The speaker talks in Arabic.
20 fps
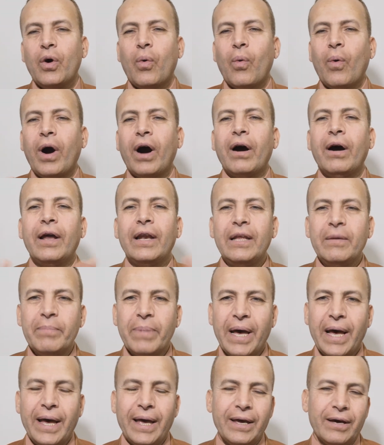
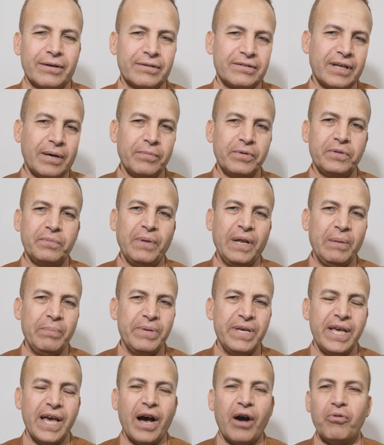وغالبها يرتبط
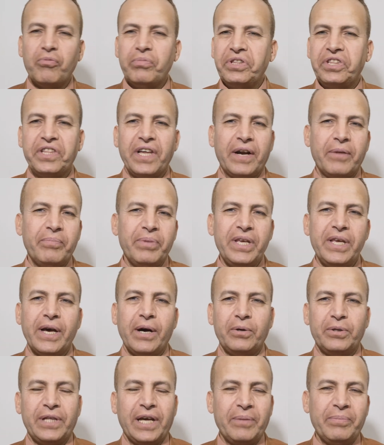بالبيئة وبالتربية
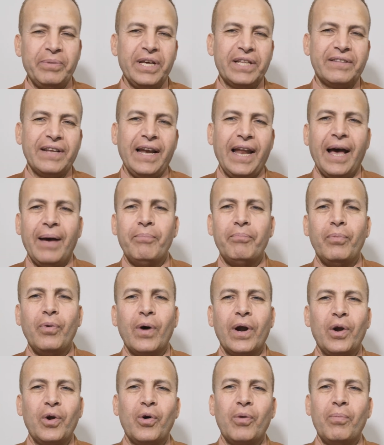وتربية الأب
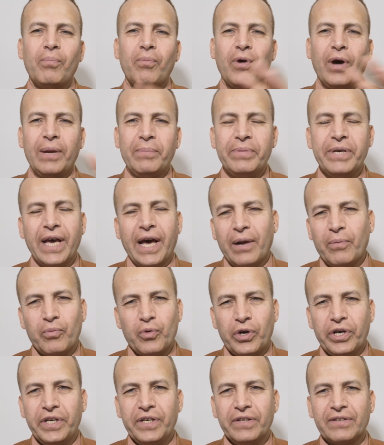والأم والبيئة
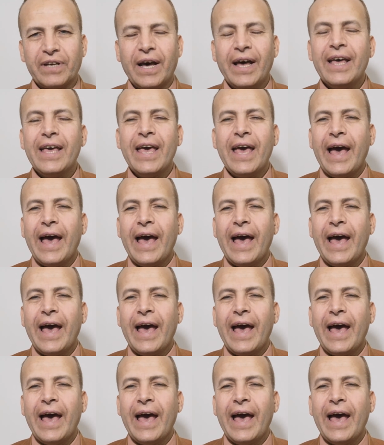المحيطة